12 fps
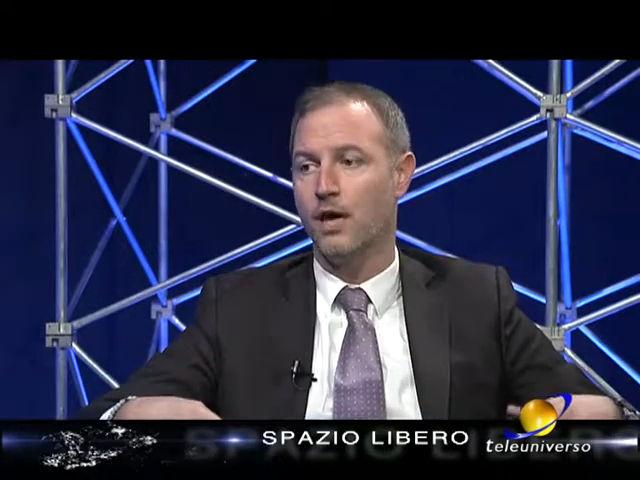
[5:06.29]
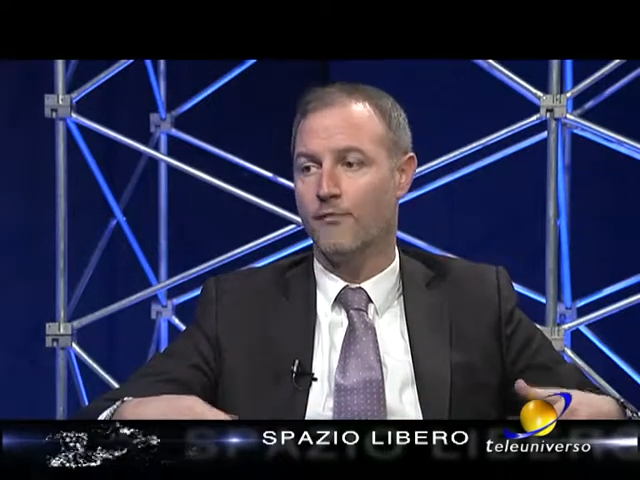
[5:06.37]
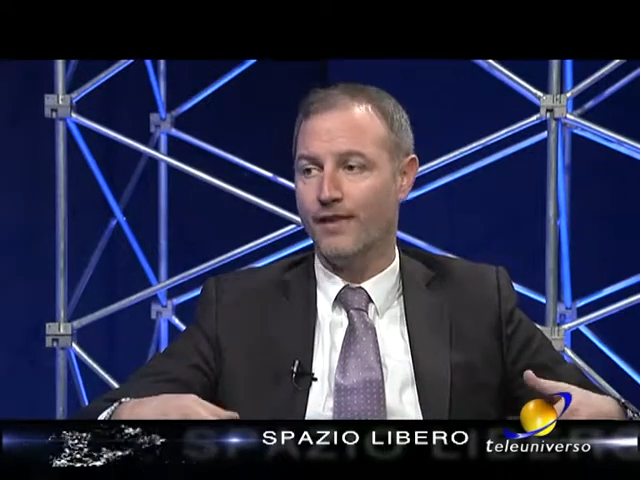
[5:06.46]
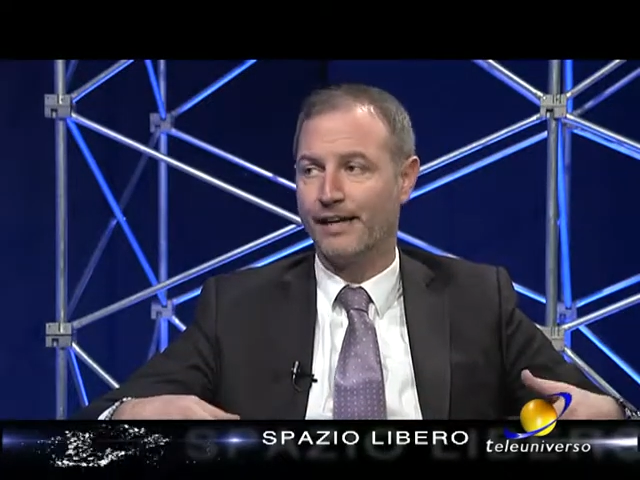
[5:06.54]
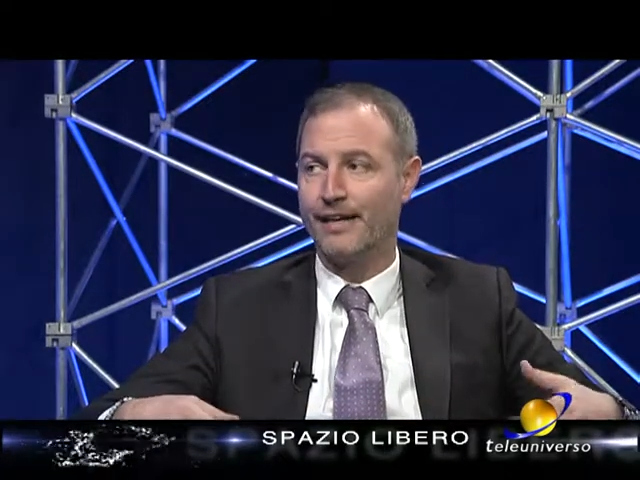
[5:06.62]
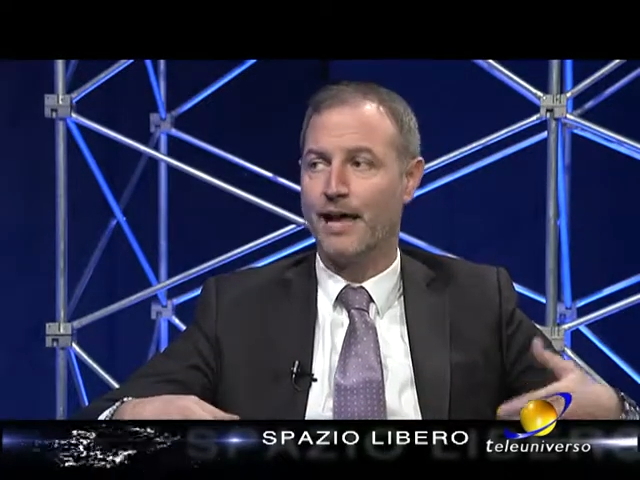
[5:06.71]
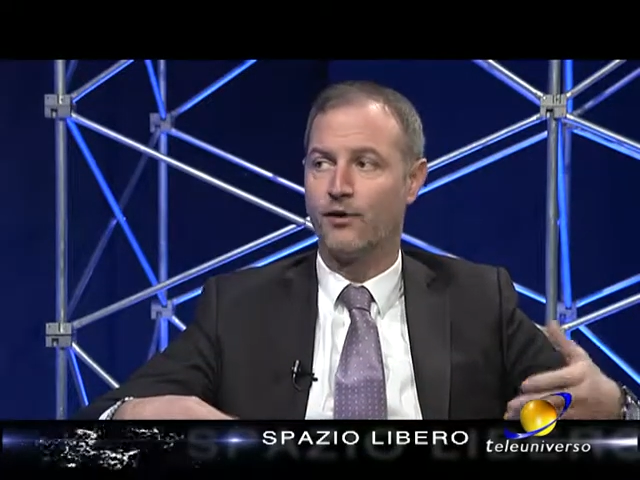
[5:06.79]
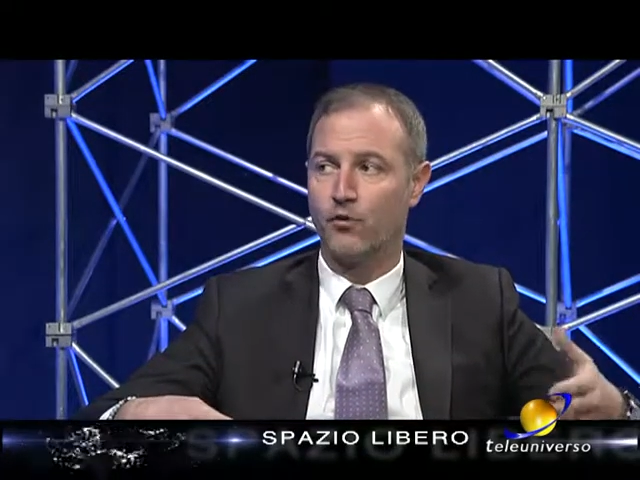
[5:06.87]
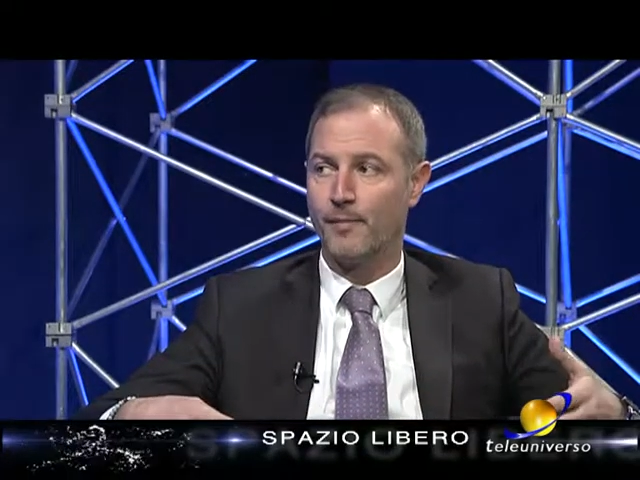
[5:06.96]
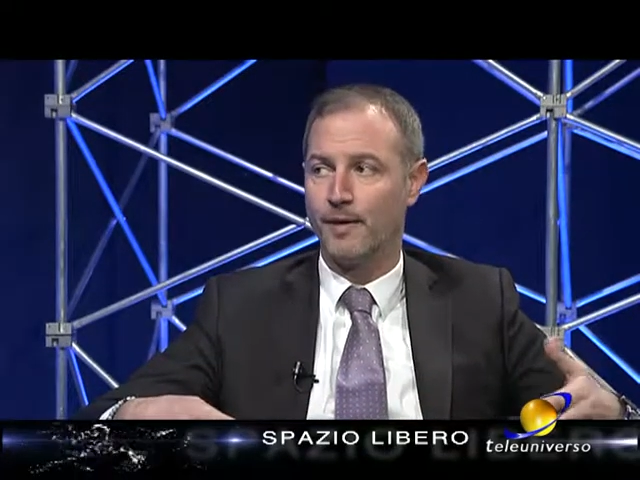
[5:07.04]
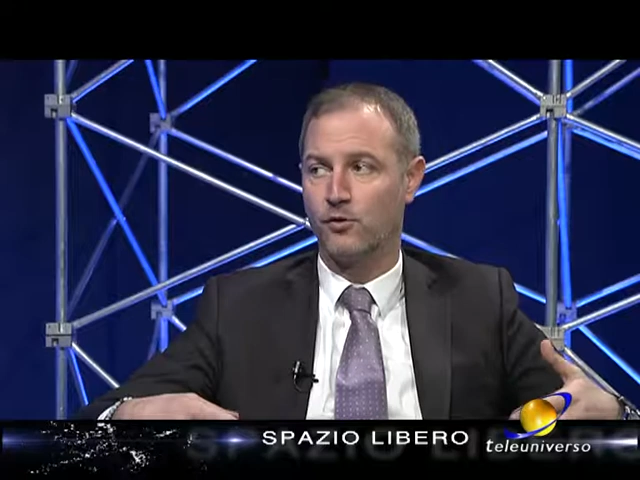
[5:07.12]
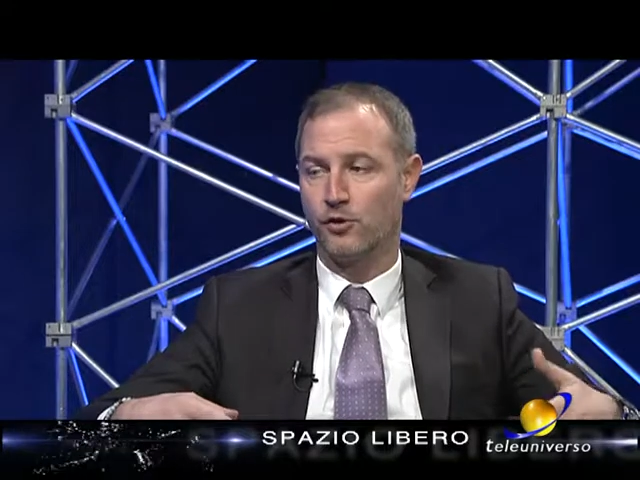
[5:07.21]
verranno o
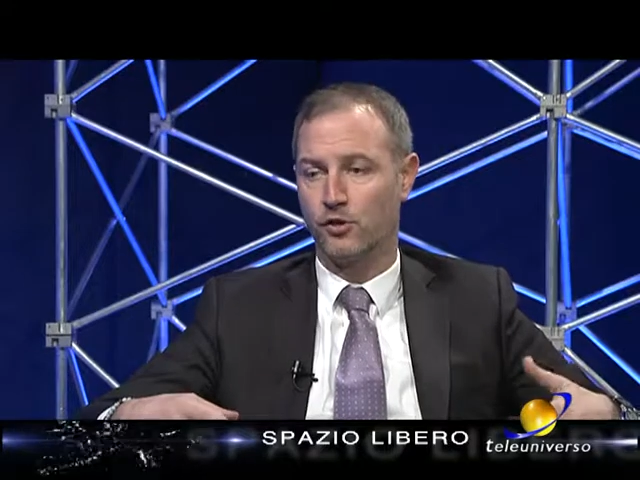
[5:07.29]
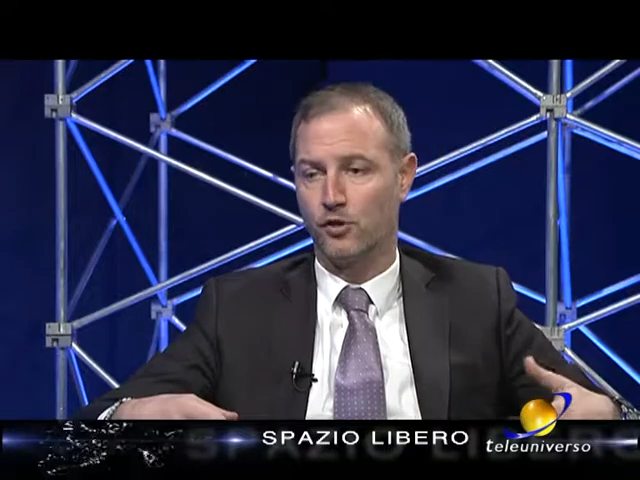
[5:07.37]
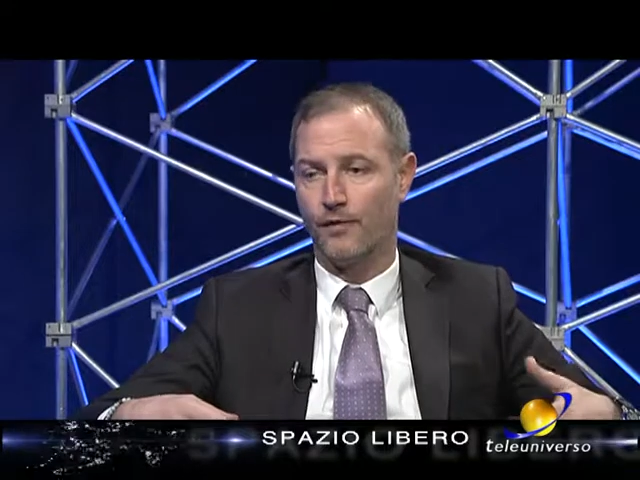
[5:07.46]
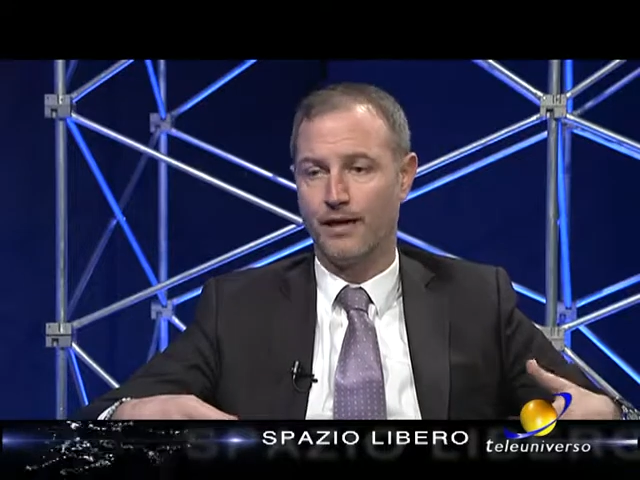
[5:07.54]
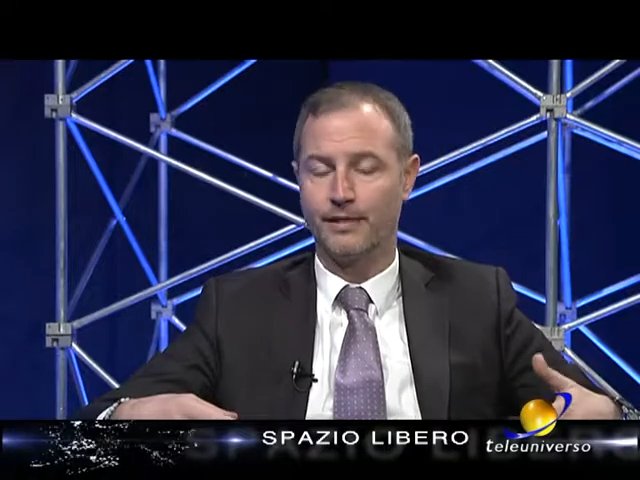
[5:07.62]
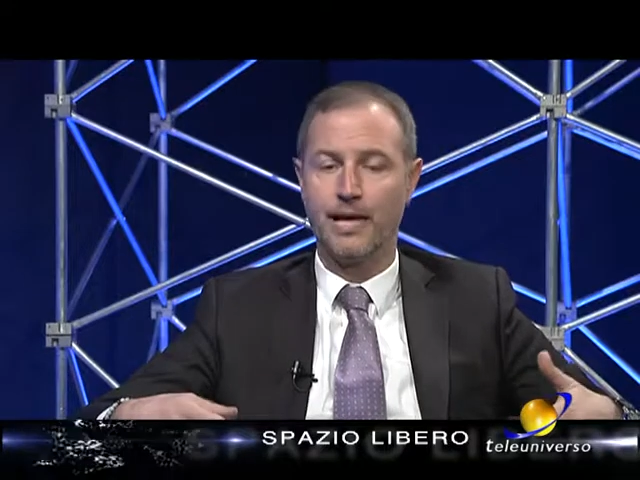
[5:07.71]
meno rinnovati.